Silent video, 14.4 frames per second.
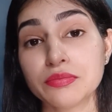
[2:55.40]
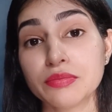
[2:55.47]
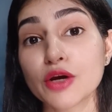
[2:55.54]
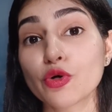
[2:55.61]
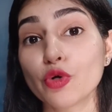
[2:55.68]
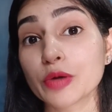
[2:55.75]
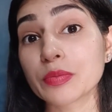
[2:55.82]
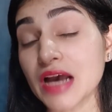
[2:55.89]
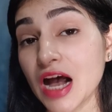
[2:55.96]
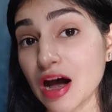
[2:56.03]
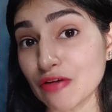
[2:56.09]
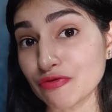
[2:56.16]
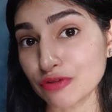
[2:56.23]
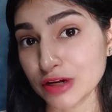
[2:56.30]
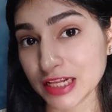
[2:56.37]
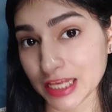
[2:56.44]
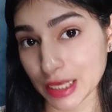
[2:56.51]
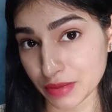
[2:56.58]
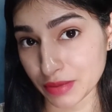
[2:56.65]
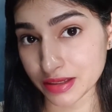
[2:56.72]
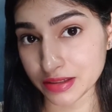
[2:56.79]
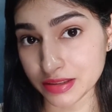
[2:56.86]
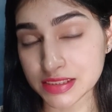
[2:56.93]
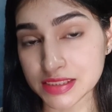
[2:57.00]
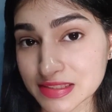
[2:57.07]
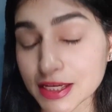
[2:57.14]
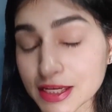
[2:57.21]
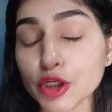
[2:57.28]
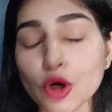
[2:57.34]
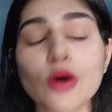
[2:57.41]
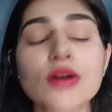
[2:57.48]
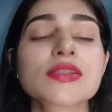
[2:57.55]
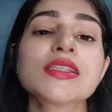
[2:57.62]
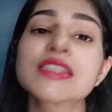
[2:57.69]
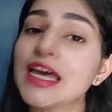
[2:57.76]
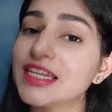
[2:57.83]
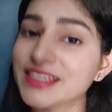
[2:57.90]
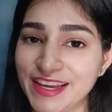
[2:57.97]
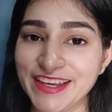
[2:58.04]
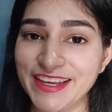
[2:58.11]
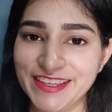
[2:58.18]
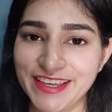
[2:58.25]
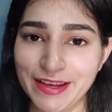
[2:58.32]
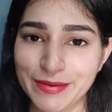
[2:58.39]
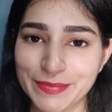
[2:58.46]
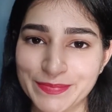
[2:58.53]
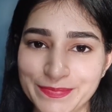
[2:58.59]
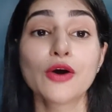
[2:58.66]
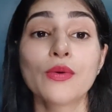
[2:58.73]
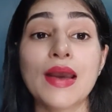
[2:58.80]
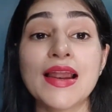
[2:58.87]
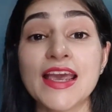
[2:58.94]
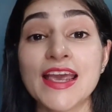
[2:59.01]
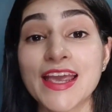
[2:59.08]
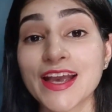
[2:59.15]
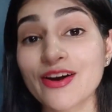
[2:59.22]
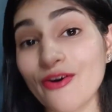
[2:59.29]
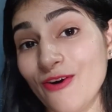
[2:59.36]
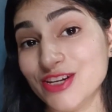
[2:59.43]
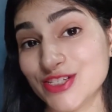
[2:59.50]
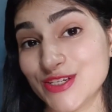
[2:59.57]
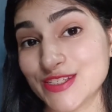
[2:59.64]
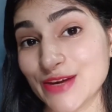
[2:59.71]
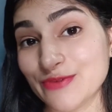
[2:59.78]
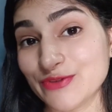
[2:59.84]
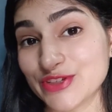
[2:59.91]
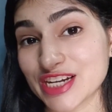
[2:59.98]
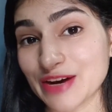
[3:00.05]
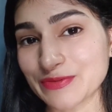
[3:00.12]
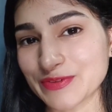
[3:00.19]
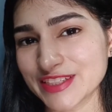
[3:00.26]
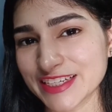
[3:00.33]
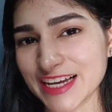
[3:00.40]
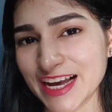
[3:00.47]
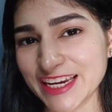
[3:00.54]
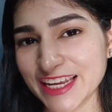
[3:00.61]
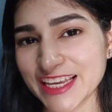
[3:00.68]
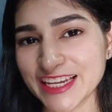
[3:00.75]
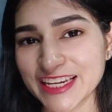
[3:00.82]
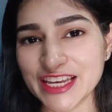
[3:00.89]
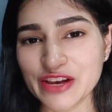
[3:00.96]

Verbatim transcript: में कोई भी हार्मफुल केमिकल्स या टॉक्सिन्स नहीं है वेल well, एक और चीज है मुझे आपको दिखाने के लिए